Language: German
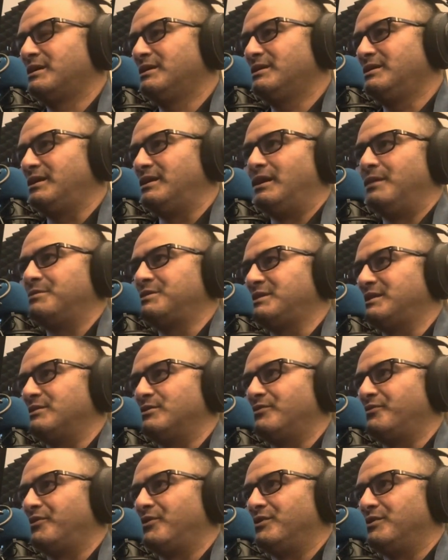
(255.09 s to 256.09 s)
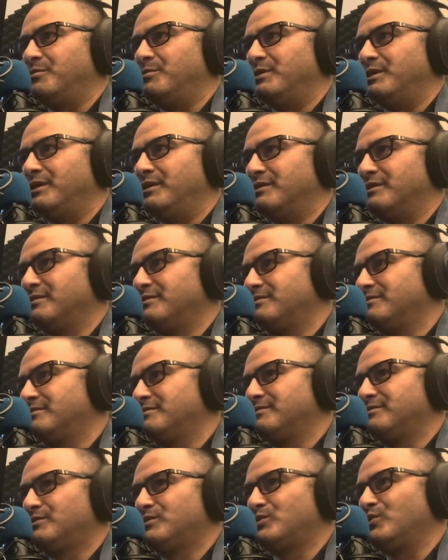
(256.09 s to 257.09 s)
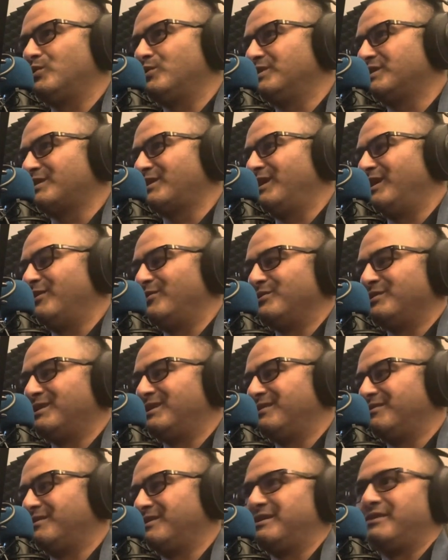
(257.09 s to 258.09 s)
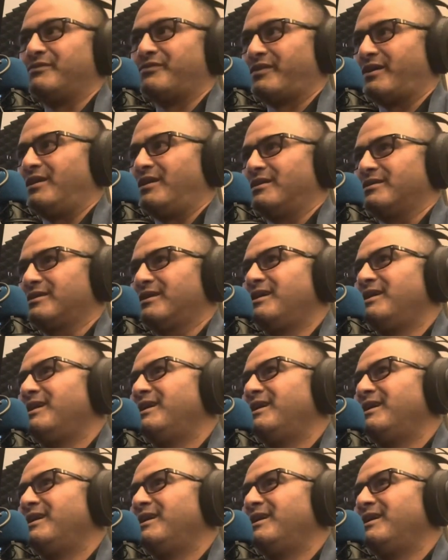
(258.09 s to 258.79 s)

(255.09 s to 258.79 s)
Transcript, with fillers: Dann habe ich dann sofort immer zugeschlagen und gefragt,